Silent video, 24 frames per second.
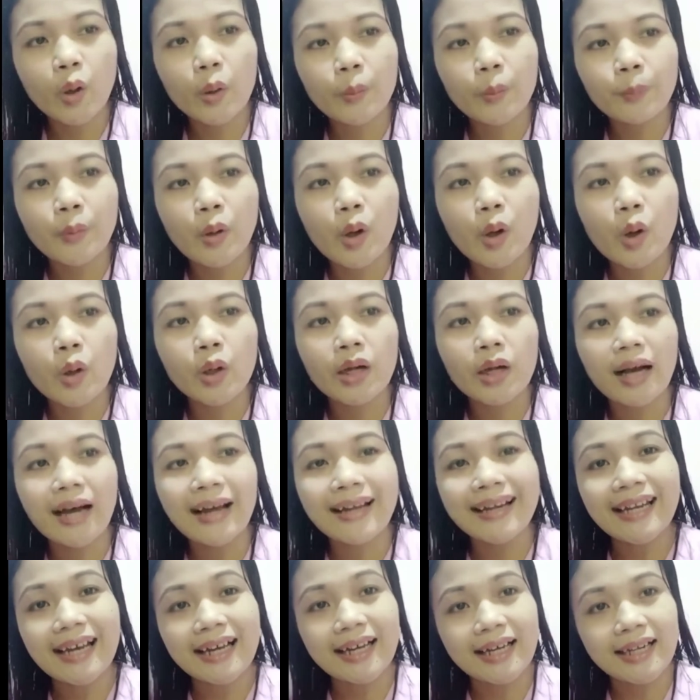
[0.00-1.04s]
mayroon pong
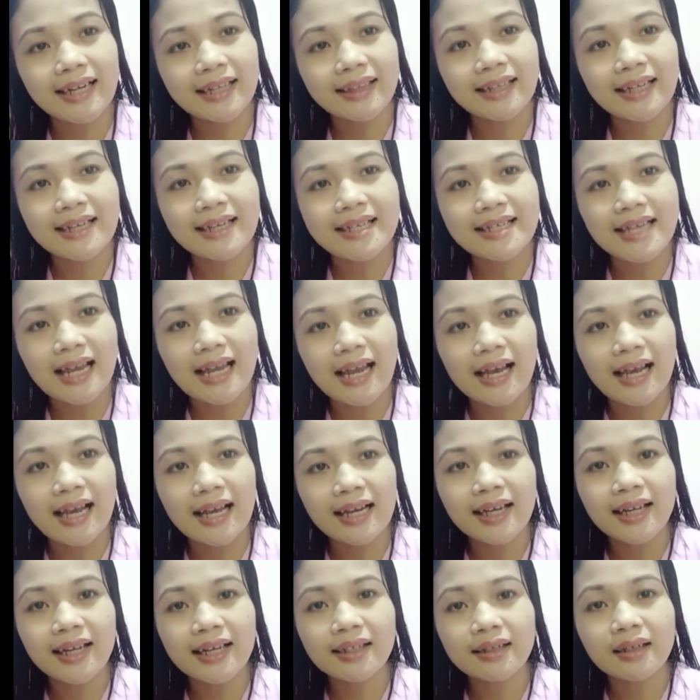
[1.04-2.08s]
uh, nakarating sa
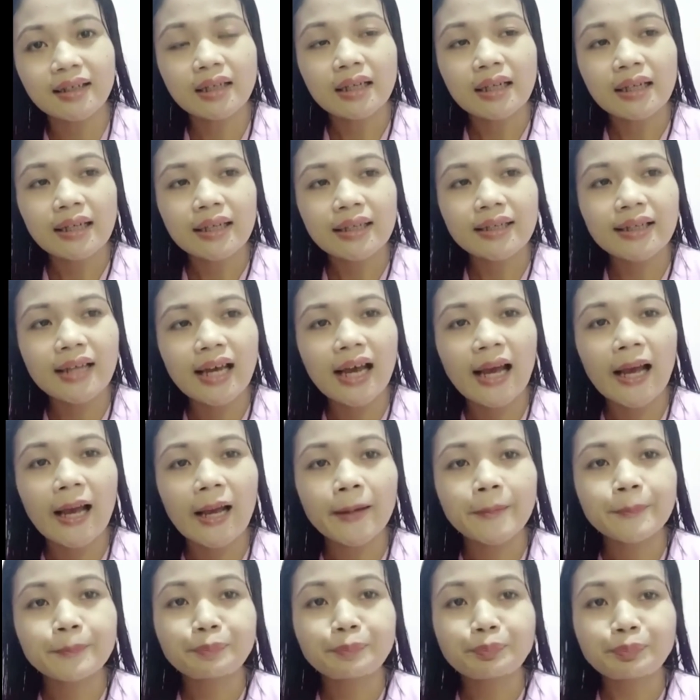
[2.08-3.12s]
akin
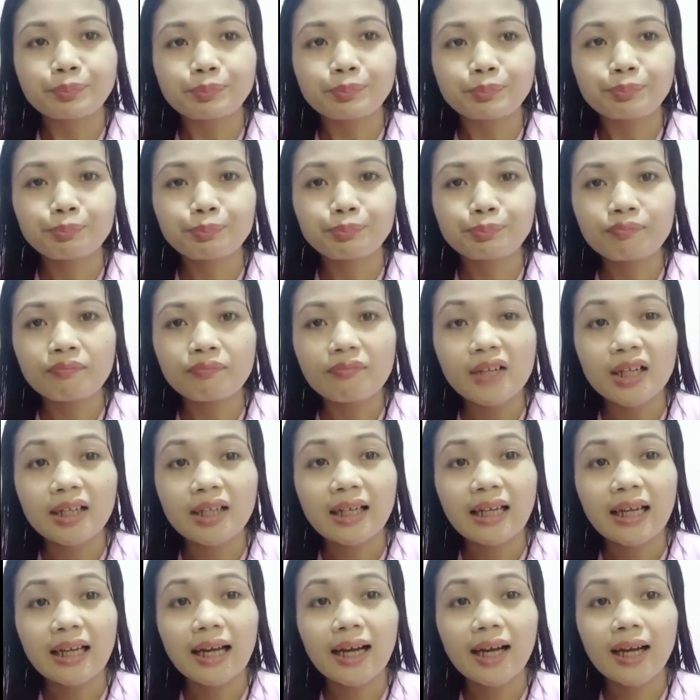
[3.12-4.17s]
na
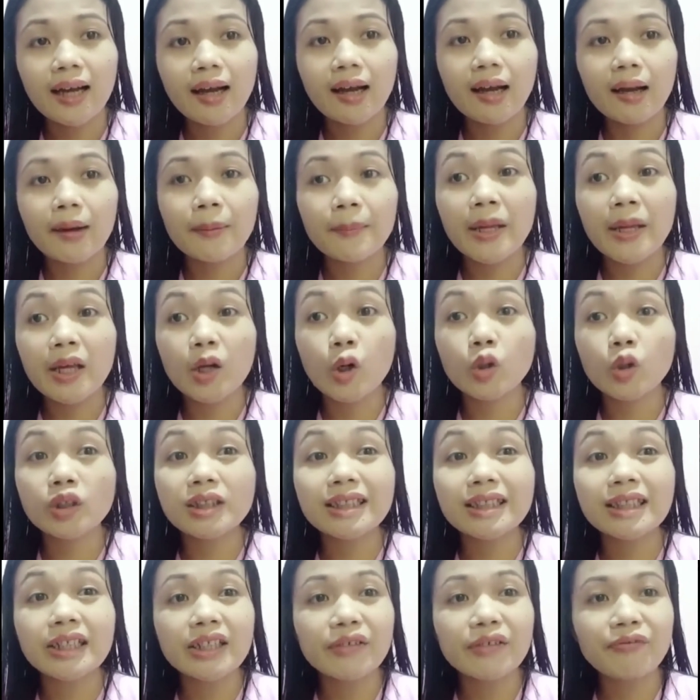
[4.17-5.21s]
uh,
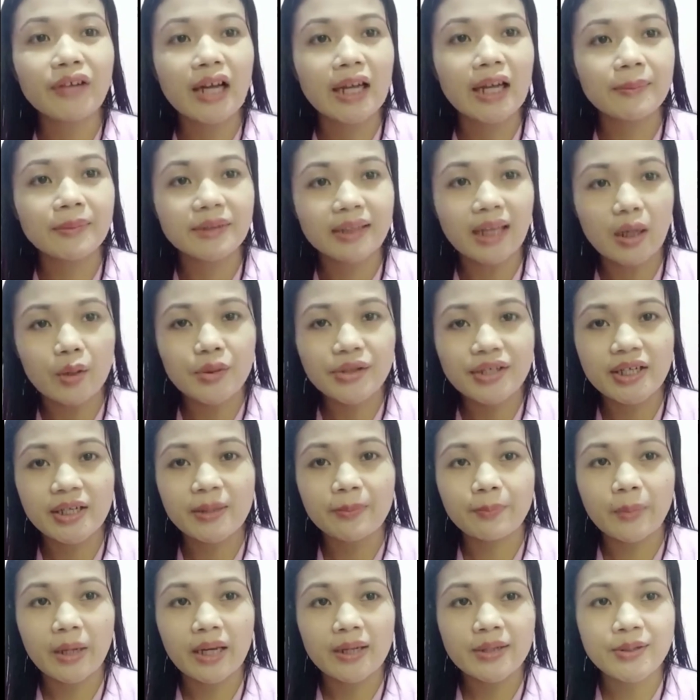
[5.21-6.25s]
merong 35,000
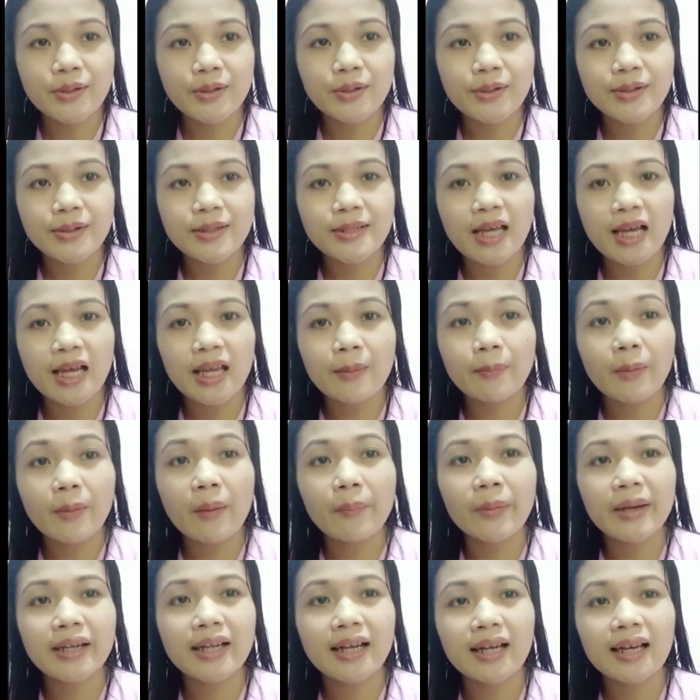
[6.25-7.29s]
pesos na
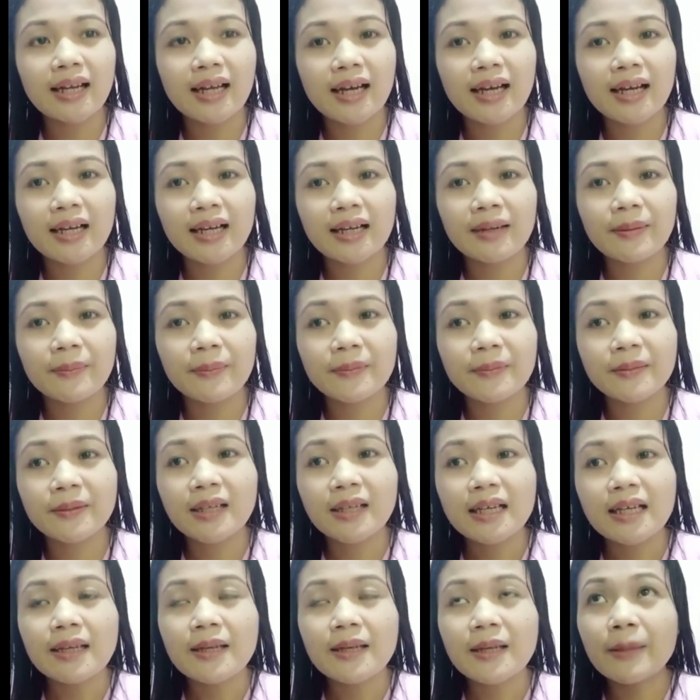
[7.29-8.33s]
ipapadala
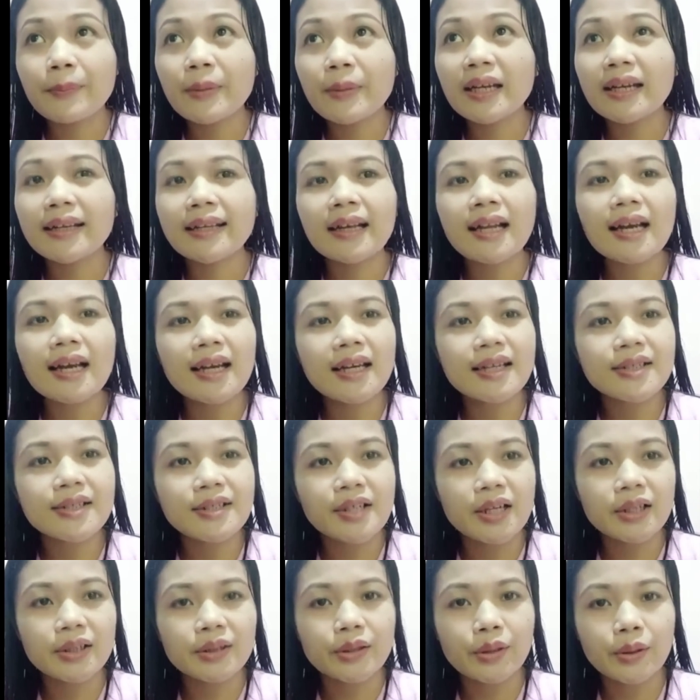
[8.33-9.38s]
ipinadala kay
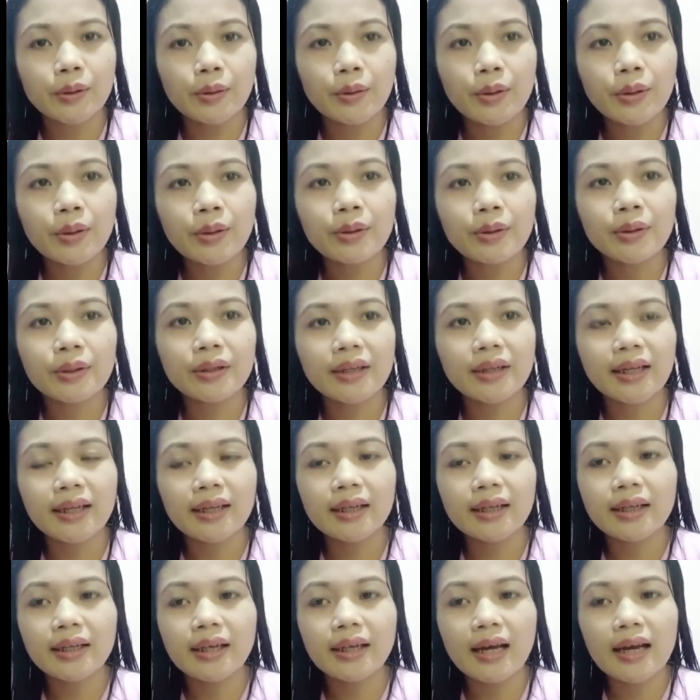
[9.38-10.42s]
Jetro
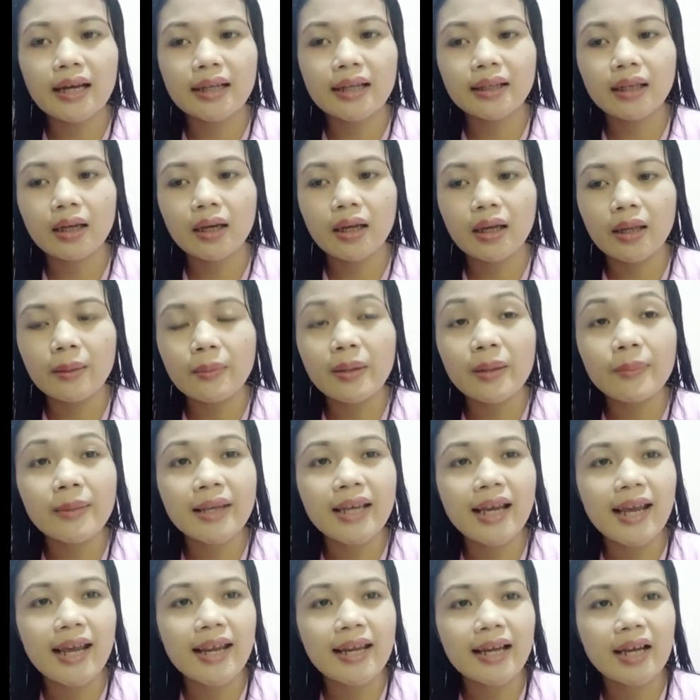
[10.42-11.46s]
okay at uh,
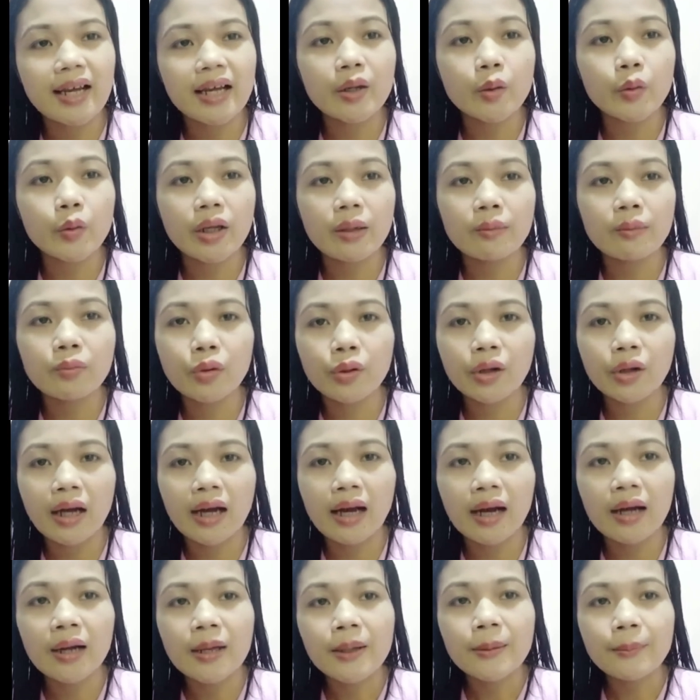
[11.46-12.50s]
ibibigay kay Kuya
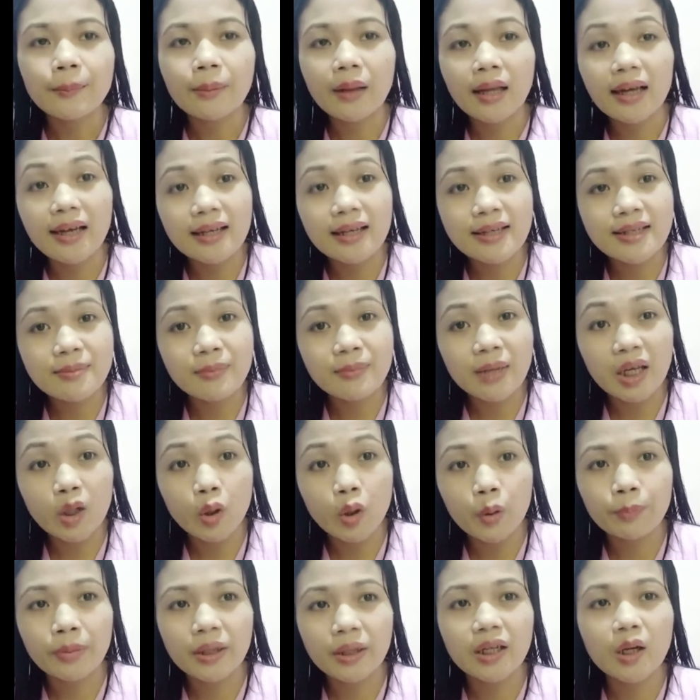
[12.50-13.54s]
Mura plus
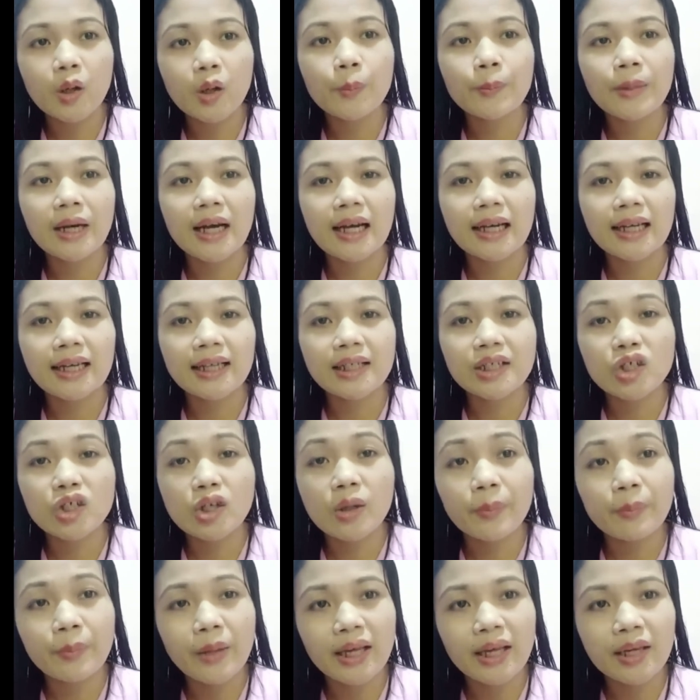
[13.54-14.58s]
mayroon pa daw
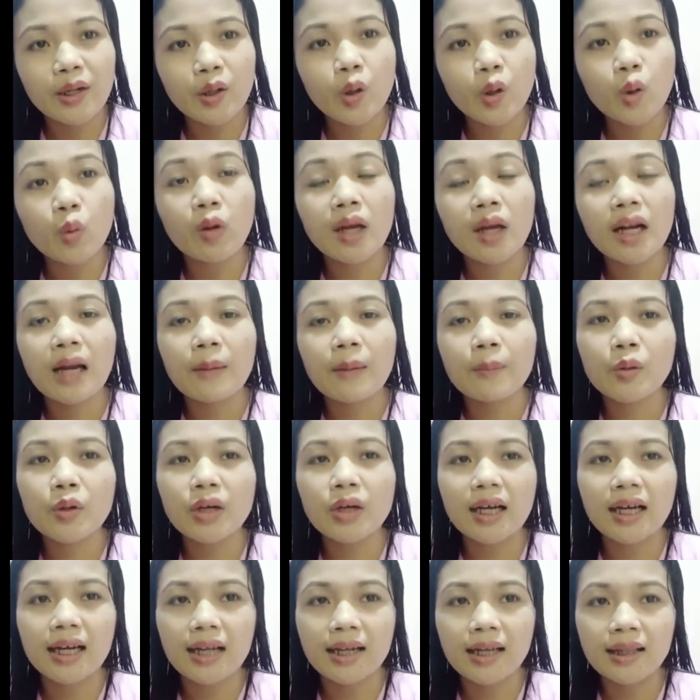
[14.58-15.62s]
package pero wala
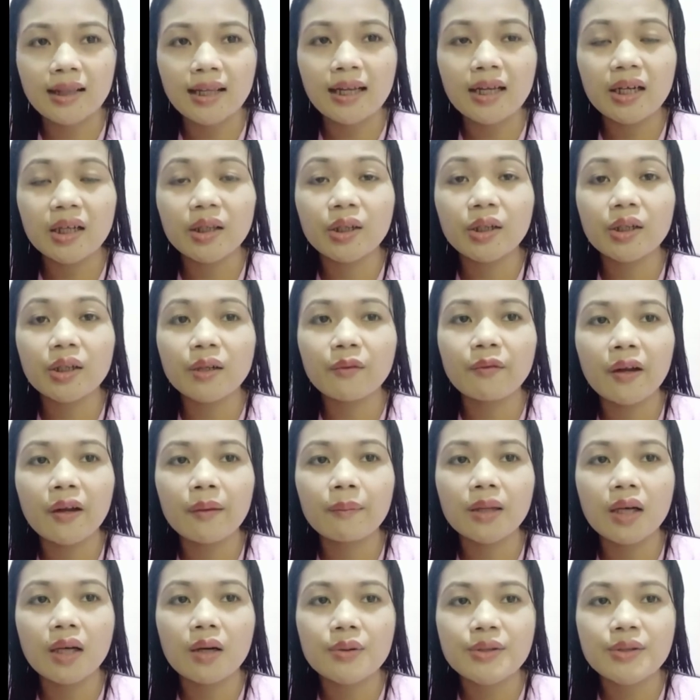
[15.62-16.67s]
pong nakarating na
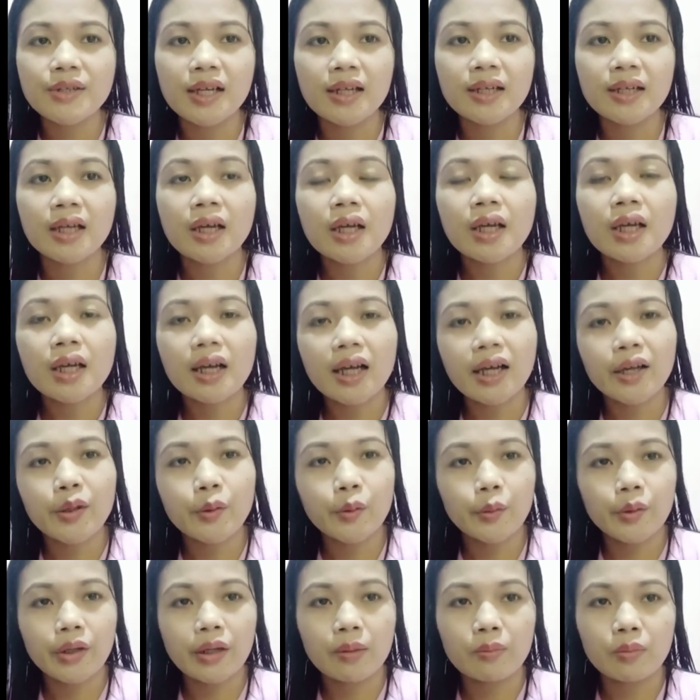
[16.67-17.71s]
35,000 kay
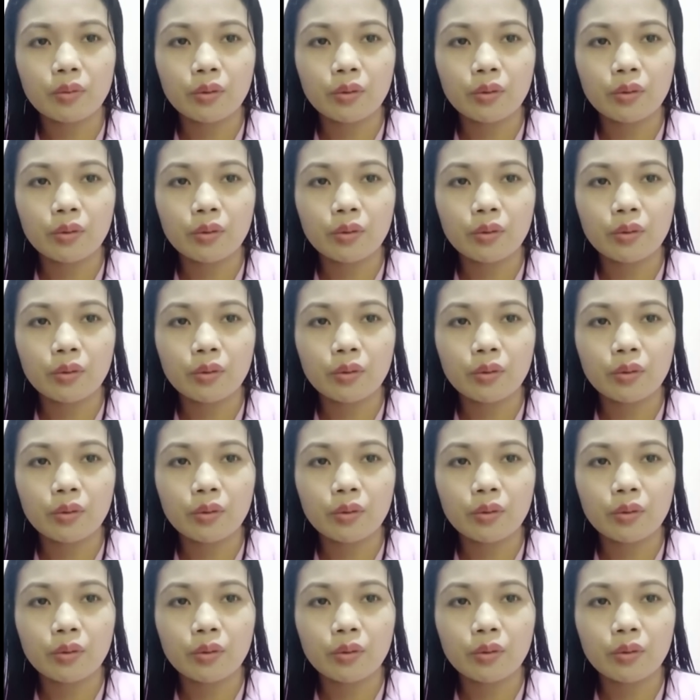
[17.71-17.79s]
Kuya